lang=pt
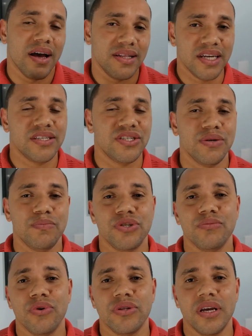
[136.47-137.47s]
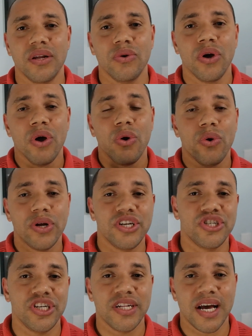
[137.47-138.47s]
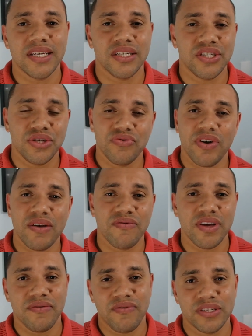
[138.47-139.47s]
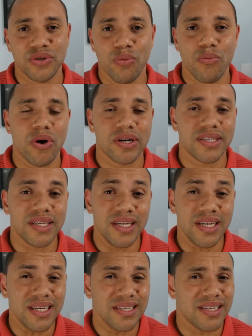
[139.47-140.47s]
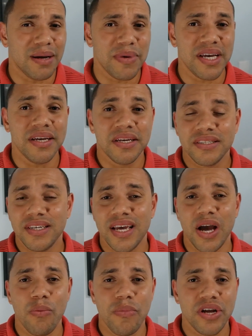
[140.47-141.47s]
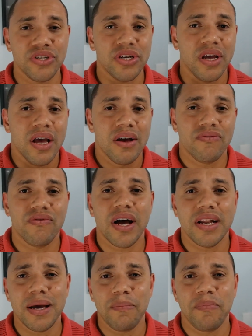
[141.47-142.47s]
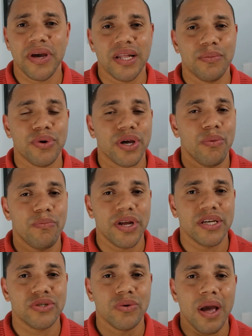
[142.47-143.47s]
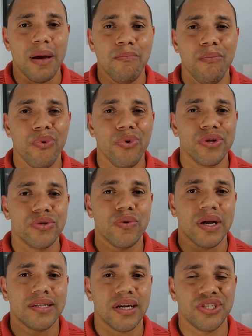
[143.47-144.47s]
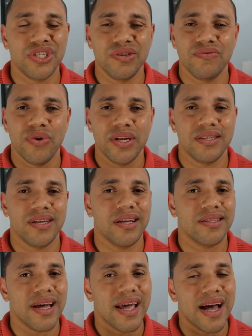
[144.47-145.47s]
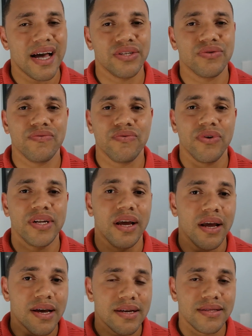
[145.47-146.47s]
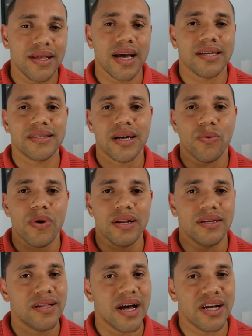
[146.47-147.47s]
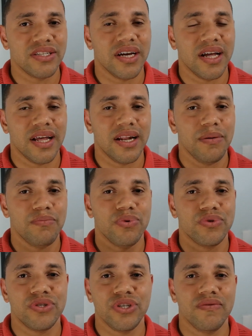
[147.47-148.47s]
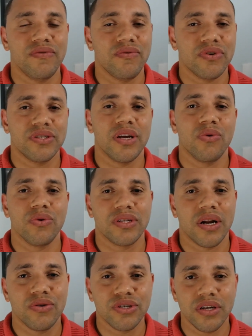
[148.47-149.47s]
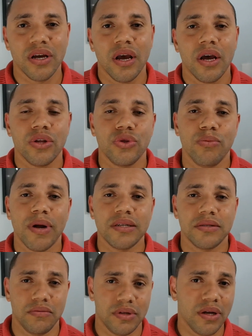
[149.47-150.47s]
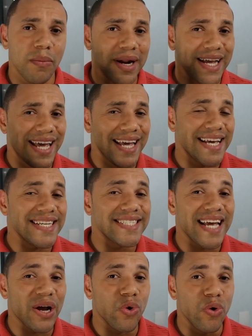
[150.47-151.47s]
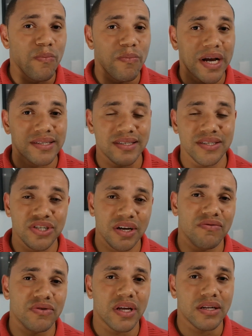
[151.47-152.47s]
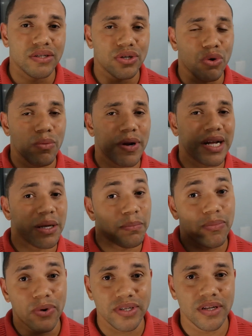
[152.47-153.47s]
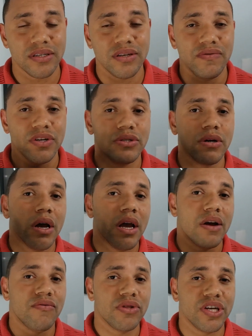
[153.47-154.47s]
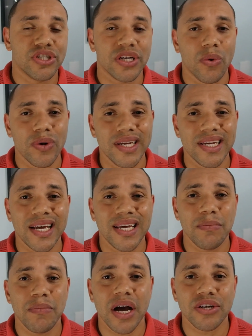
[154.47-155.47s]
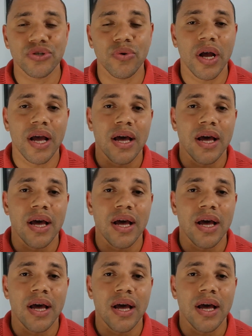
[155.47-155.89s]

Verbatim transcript: desse tipo de modelo originais, a gente vai ver, fazer um unboxing aqui e saber se realmente vale a pena, porque o preço é muito atrativo, 80 reais um fone dessa qualidade, galera, é impossível você encontrar hoje no Brasil. Então, para quem quiser comprar, sentir a vontade de comprar depois desse vídeo, eu vou deixar um link aqui embaixo